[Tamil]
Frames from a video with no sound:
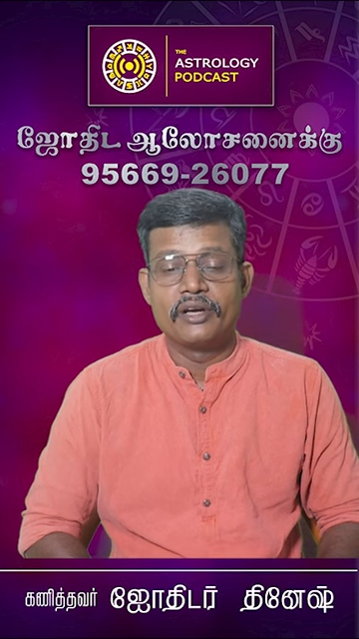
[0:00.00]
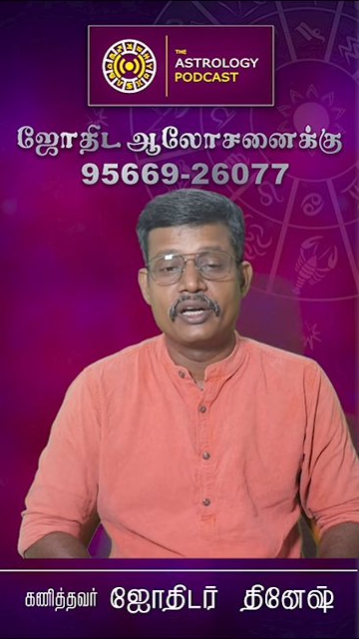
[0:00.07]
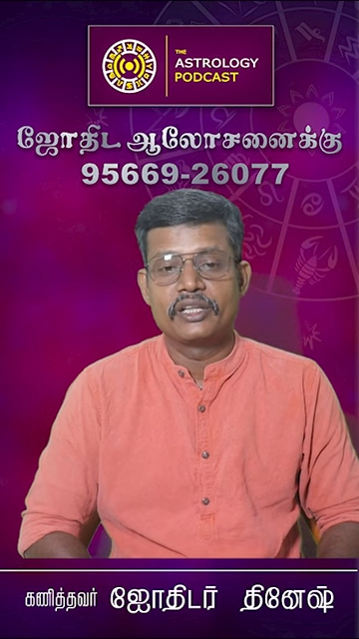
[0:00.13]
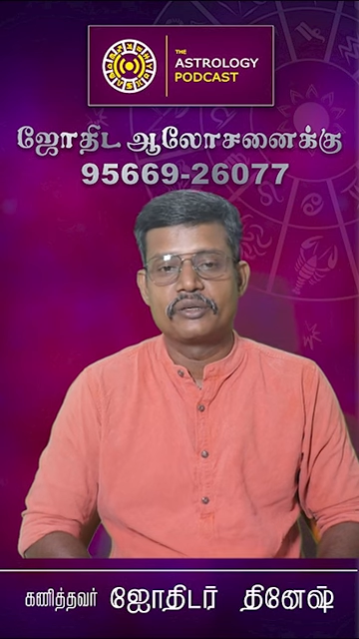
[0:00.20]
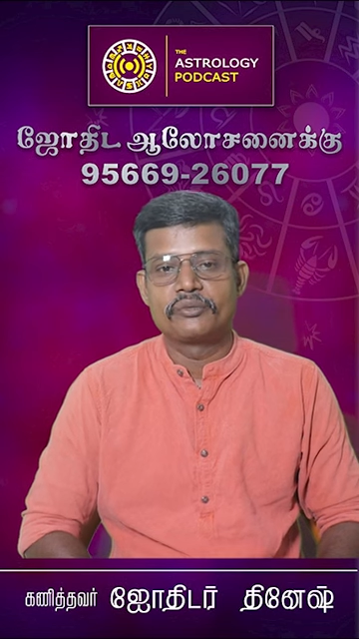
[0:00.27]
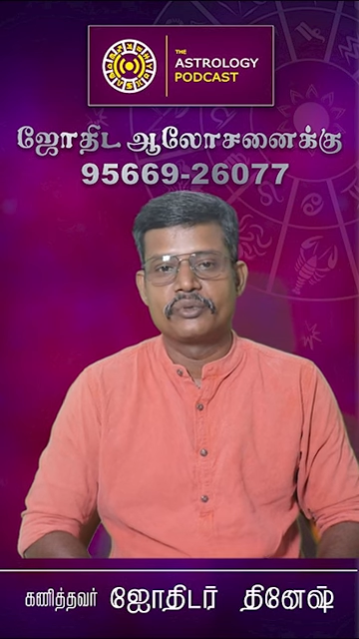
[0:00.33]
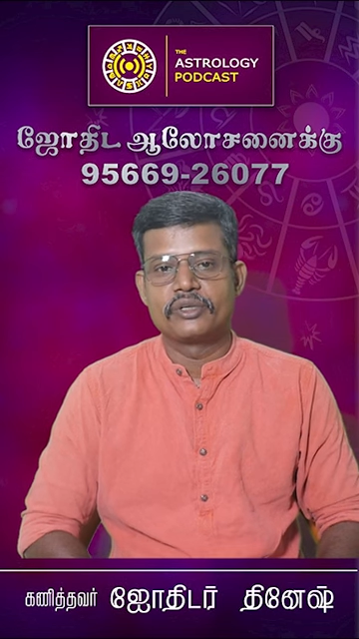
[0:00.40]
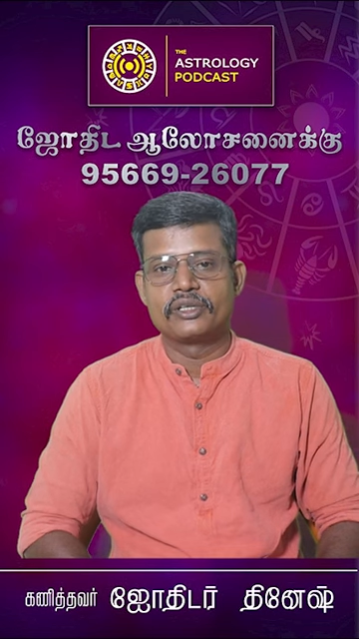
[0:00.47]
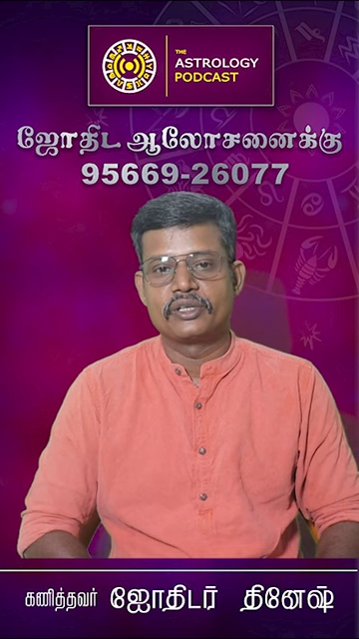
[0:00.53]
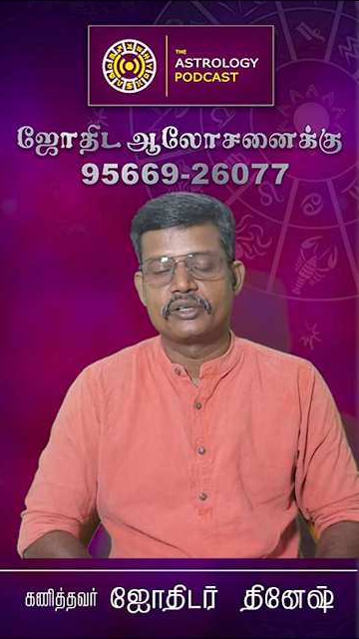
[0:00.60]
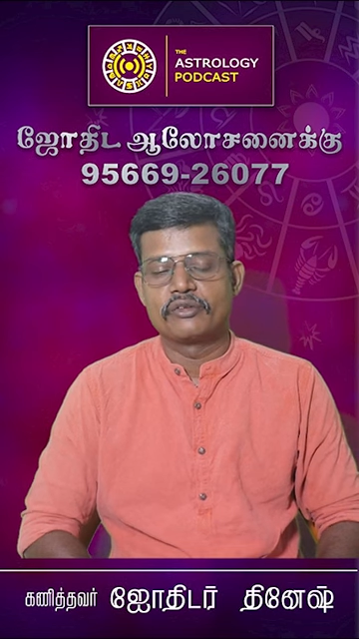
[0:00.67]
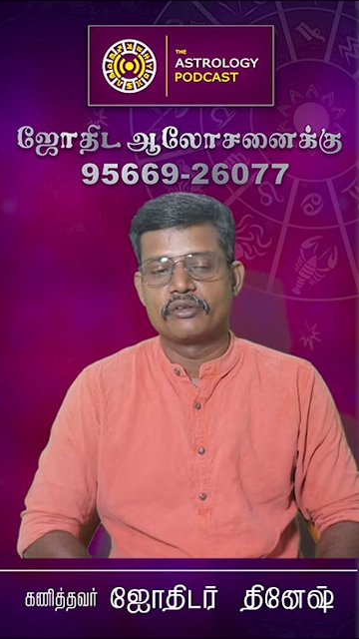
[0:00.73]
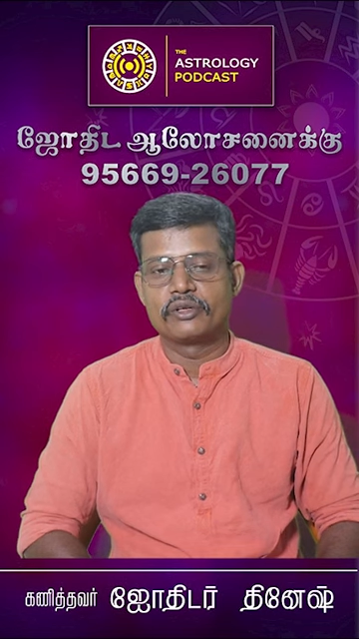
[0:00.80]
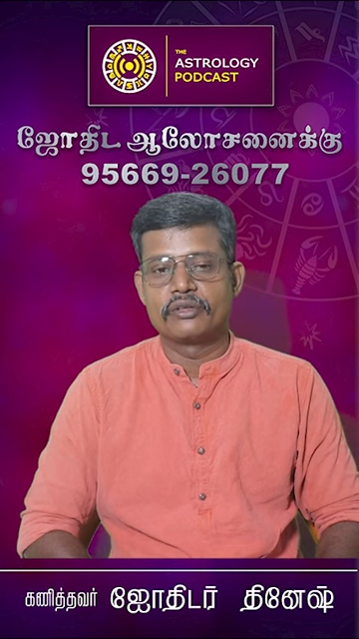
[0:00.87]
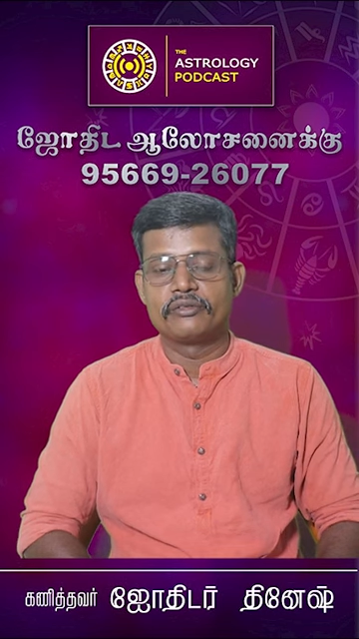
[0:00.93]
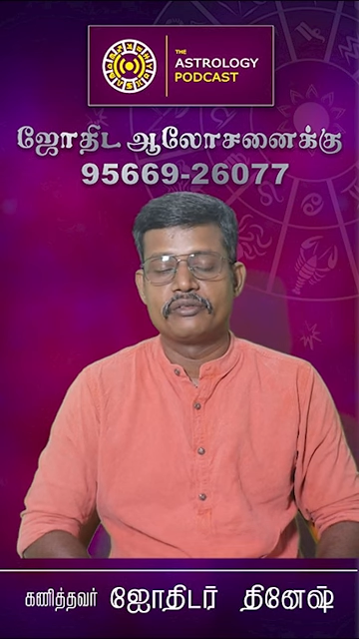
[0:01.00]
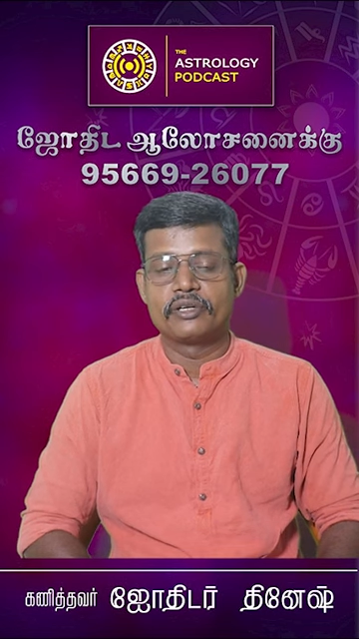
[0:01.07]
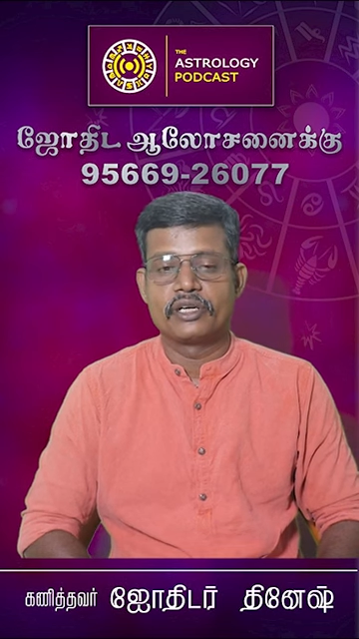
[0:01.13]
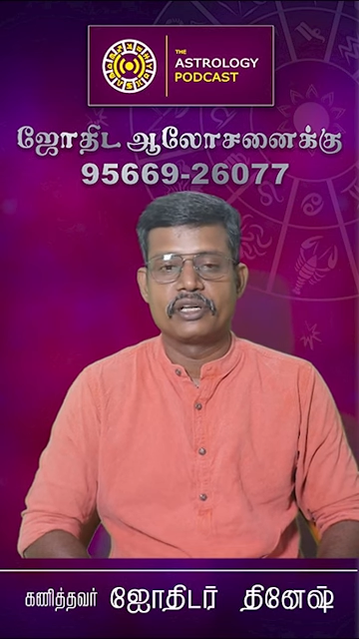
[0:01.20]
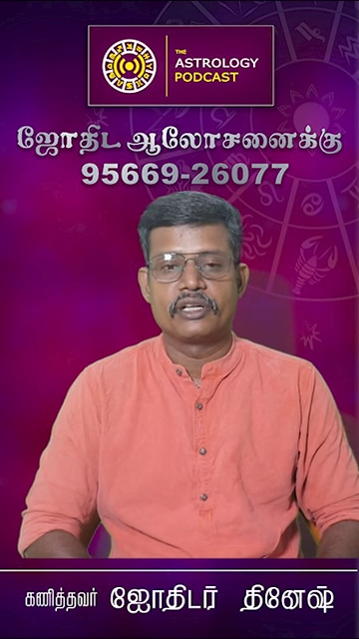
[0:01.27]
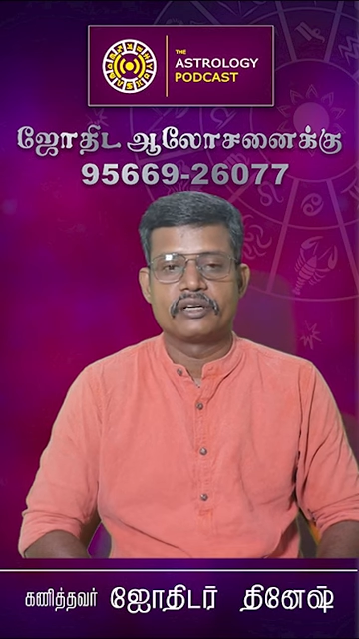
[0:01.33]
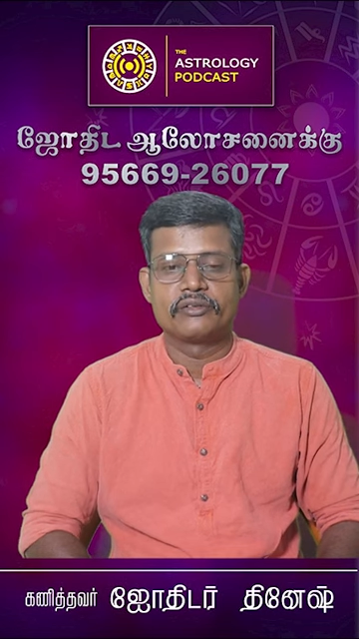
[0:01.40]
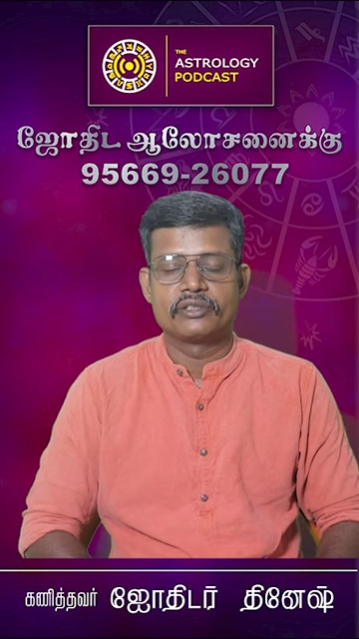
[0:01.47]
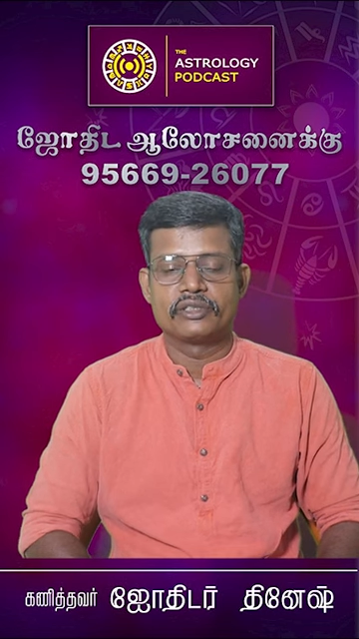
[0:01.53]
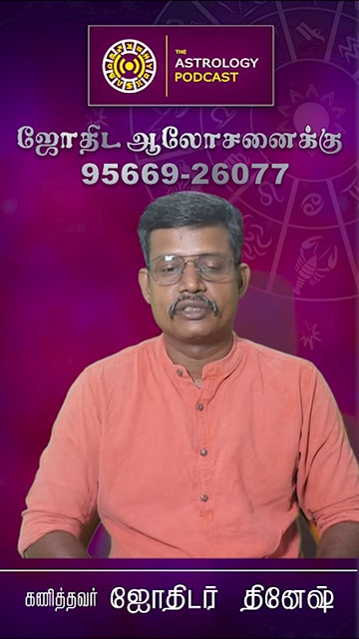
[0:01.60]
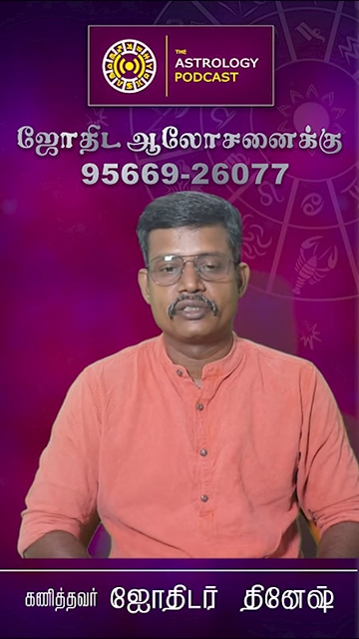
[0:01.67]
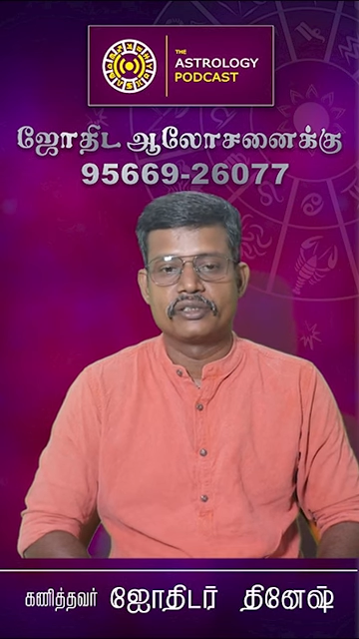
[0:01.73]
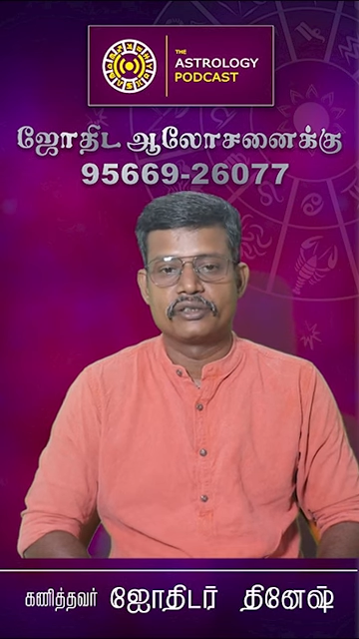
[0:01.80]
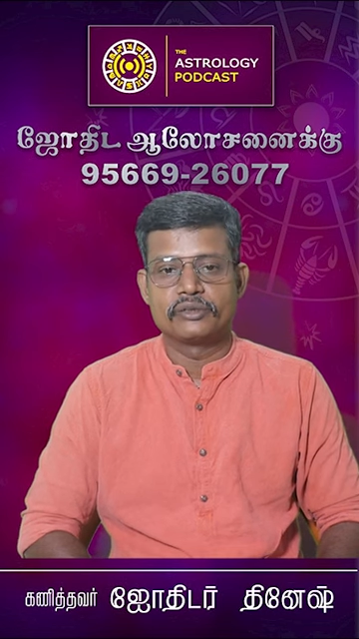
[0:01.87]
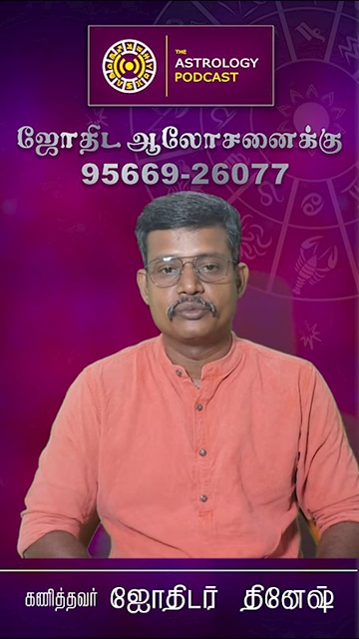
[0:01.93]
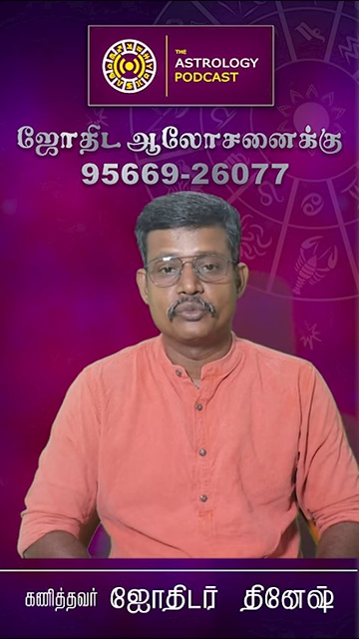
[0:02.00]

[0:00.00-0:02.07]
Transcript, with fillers: வேலைக்கு போயிட்டுருக்கவங்களுக்கு வேலையில் வந்து